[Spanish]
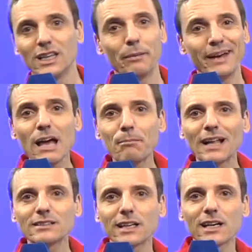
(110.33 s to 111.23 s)
¿Debería
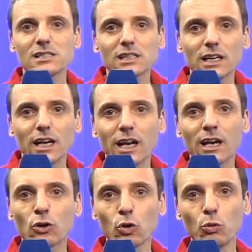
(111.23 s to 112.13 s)
plantearse
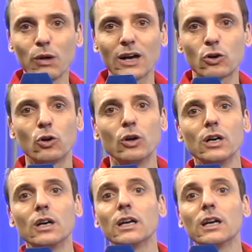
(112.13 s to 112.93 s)
el club blanco